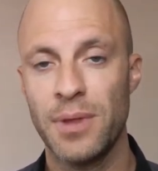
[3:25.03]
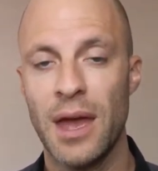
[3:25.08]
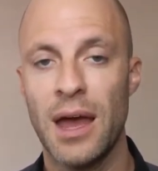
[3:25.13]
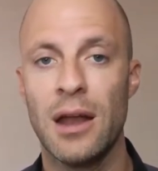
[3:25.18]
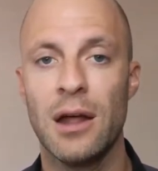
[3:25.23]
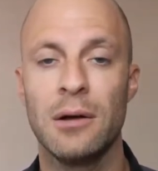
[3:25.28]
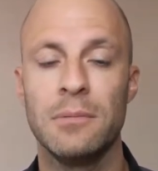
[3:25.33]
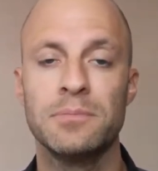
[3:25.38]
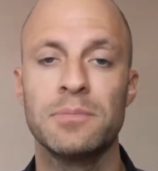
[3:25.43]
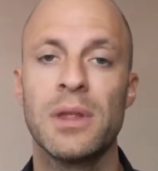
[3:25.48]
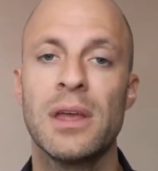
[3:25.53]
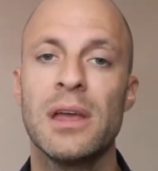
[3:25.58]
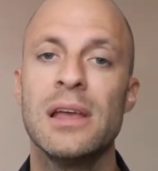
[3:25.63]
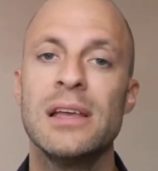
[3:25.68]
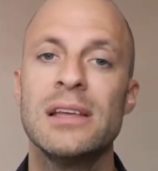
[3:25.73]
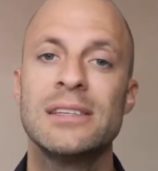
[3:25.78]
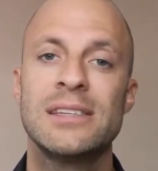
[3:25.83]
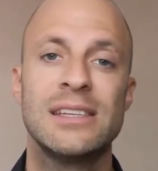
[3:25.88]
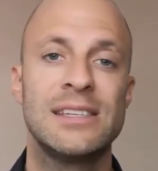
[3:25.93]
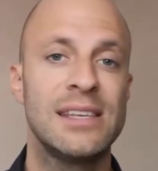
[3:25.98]
Alors,
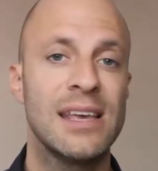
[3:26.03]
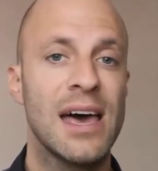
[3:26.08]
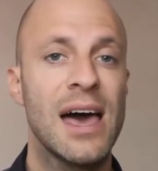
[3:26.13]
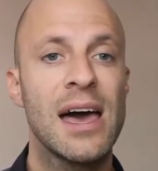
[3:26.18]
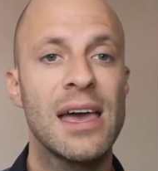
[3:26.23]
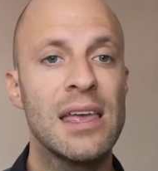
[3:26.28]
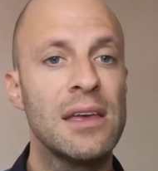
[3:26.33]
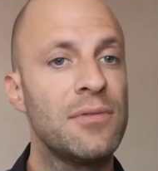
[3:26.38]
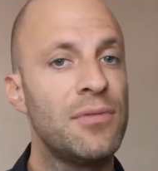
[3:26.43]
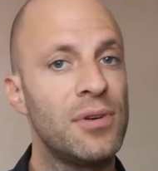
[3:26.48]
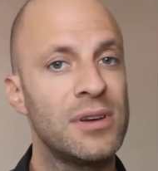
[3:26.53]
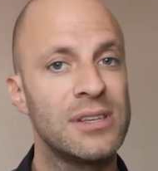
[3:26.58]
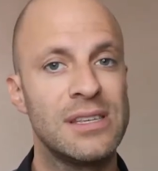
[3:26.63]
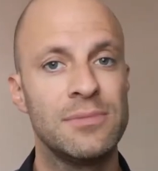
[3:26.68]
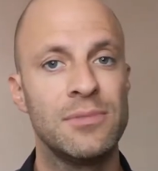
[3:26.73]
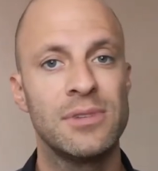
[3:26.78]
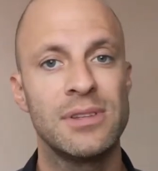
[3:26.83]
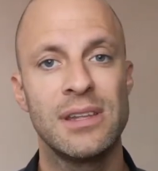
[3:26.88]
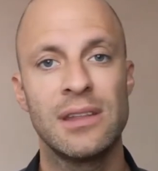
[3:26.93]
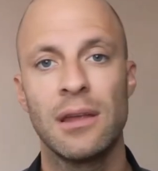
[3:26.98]
ça sert à rien
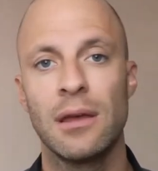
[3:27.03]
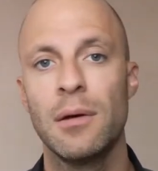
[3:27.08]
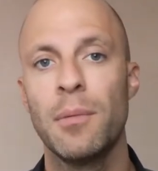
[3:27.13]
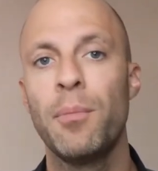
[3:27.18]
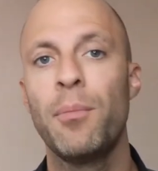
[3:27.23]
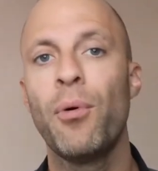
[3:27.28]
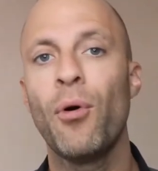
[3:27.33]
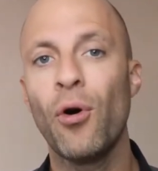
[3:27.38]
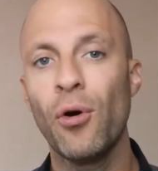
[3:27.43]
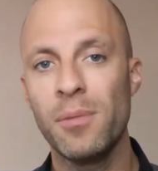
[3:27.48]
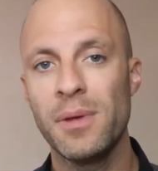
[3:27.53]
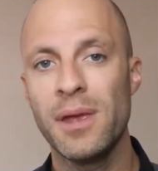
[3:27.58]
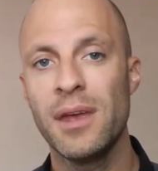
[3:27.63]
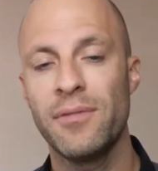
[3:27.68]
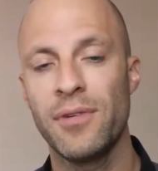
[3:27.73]
forcément d'être premier,